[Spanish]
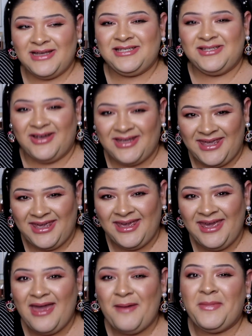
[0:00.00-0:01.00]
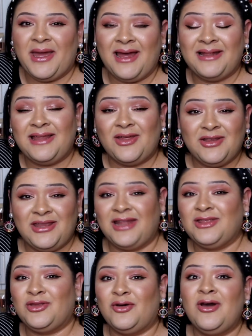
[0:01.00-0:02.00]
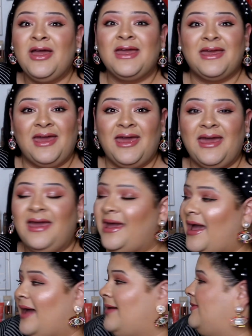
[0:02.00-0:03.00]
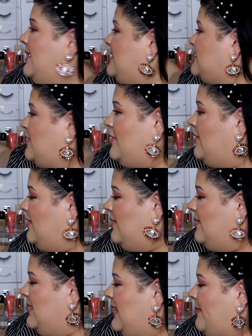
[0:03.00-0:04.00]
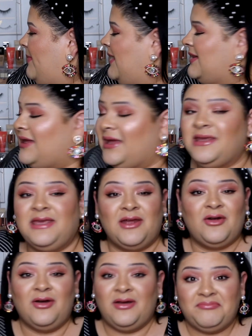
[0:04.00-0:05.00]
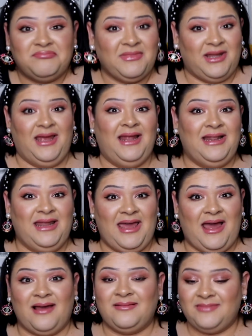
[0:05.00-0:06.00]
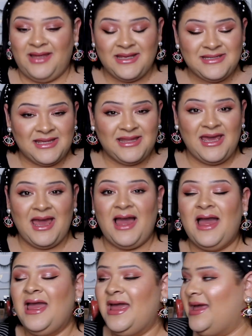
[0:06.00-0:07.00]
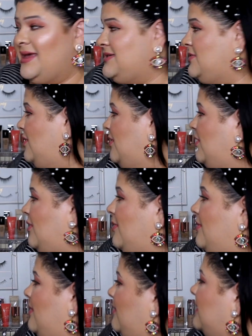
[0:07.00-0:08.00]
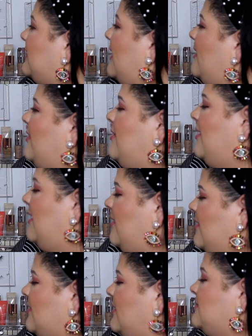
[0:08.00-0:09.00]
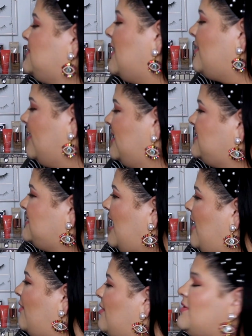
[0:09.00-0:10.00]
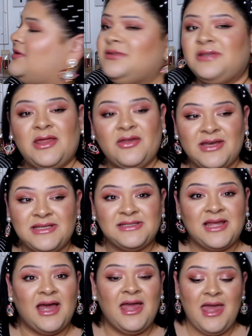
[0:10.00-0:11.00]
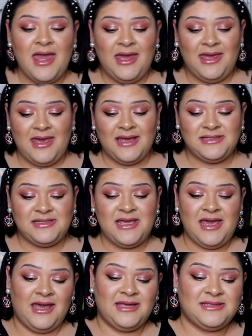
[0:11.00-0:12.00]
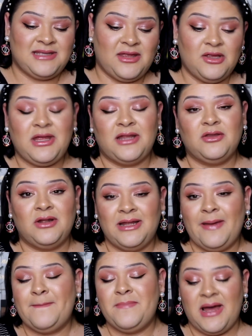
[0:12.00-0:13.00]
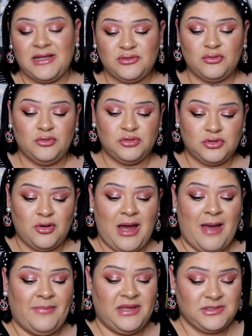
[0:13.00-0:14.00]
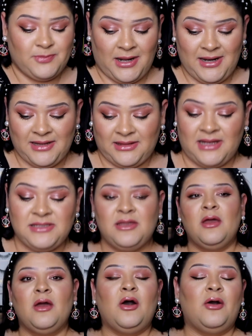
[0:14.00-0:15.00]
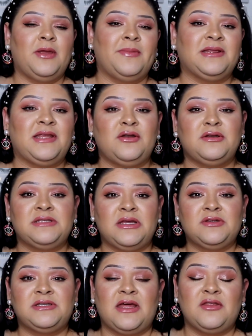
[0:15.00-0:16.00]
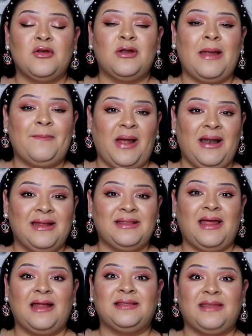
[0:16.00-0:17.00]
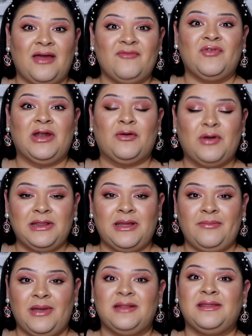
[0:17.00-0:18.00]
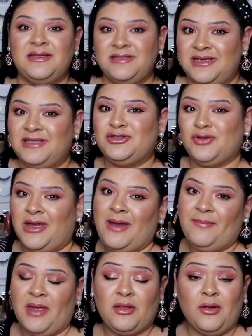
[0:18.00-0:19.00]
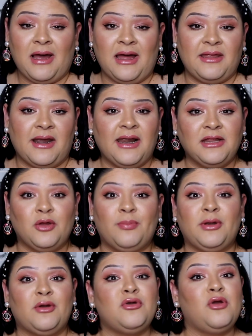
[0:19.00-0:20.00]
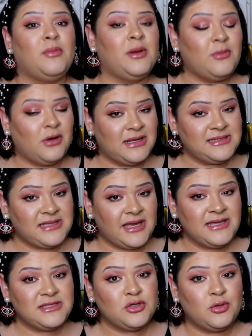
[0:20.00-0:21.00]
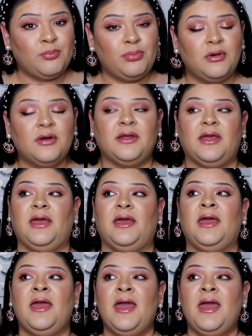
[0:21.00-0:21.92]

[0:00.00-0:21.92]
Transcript: esto aquí, me ha encantado tanto que escojo la paleta que quiero el día ese día escojo, me volteo, oh, no he usado esta, oh, no he usado esta. Y así he estado dándole más uso a mis paletas. Obviamente no he estado usando la paleta tan frecuentemente si estoy cambiando a cada rato, pero no me molesta eso porque